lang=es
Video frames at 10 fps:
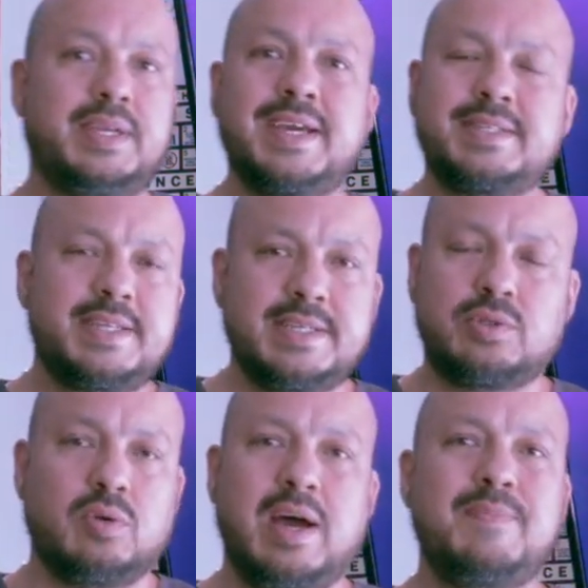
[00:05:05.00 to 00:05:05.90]
¿Qué es
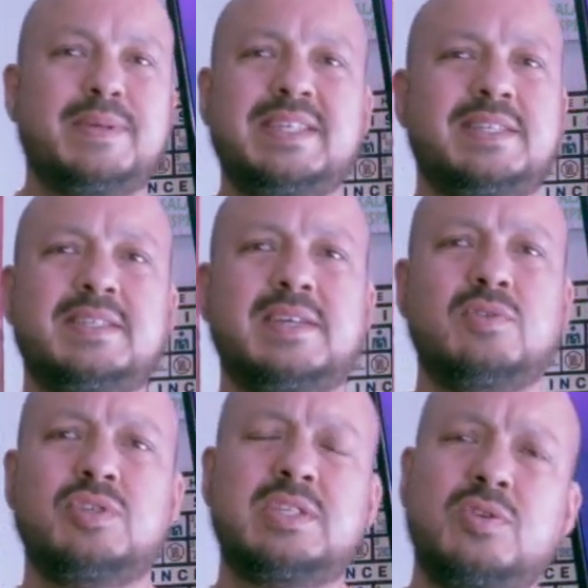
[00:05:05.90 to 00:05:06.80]
esto? Hay pacientes que
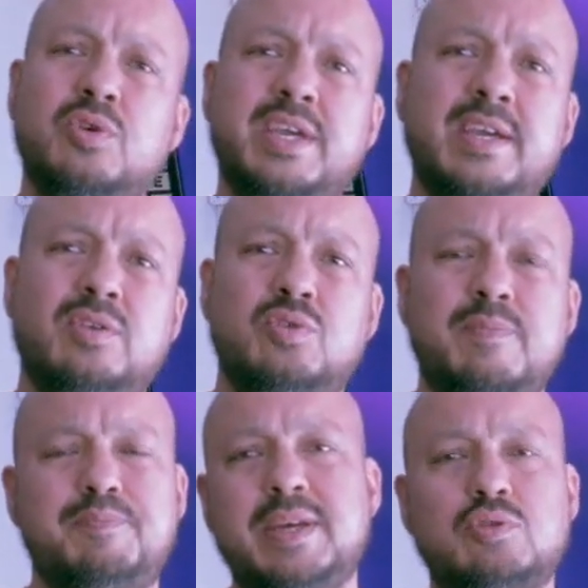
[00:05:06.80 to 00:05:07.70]
nos dicen, oye, yo
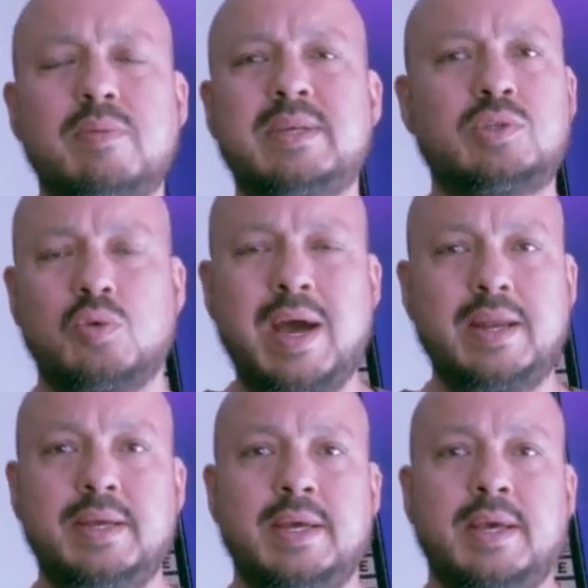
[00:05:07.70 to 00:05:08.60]
empiezo a
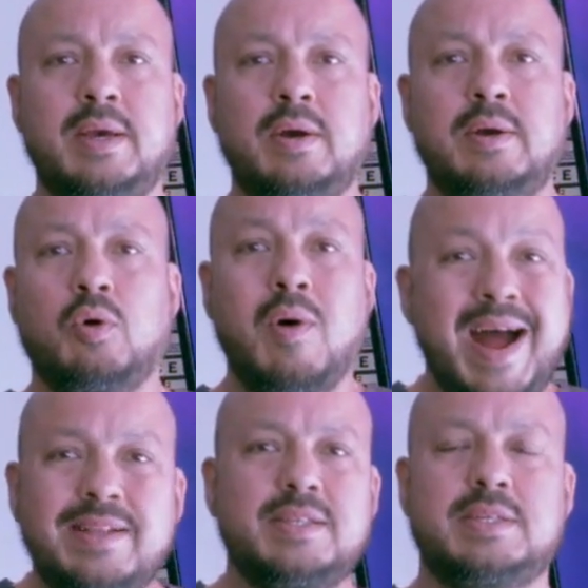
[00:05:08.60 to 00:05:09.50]
menstruar o
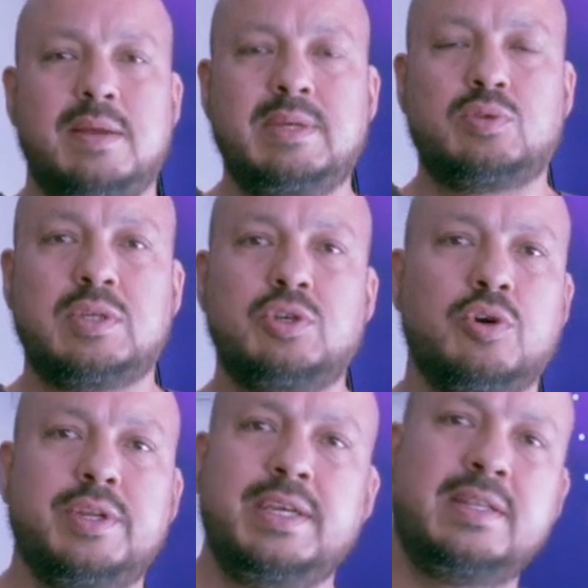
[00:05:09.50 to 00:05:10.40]
antes de la
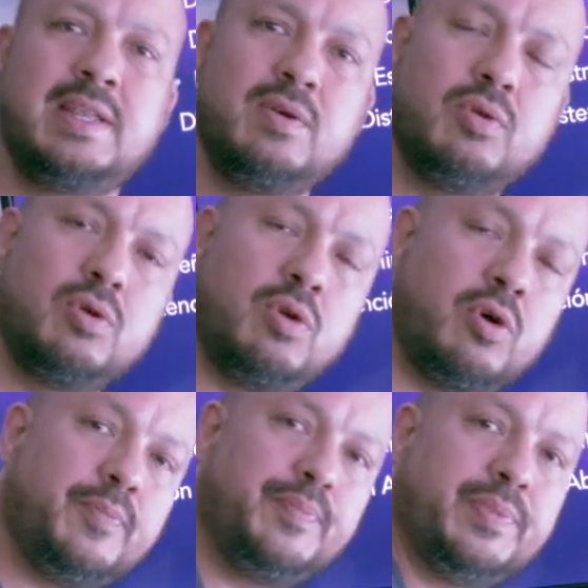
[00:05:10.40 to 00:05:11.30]
menstruación y tengo
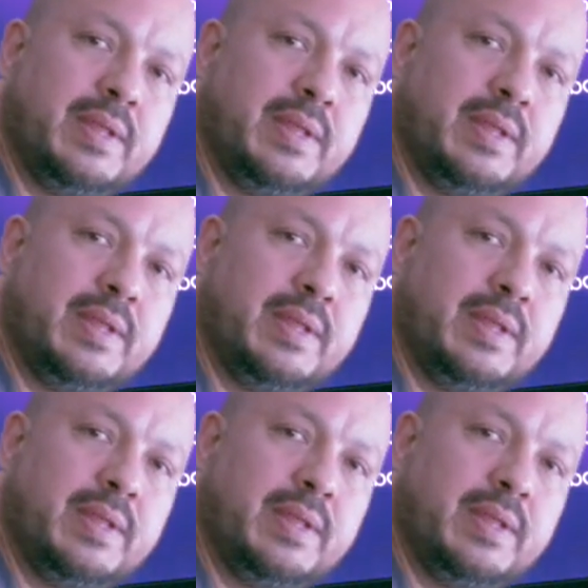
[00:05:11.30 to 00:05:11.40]
dolor,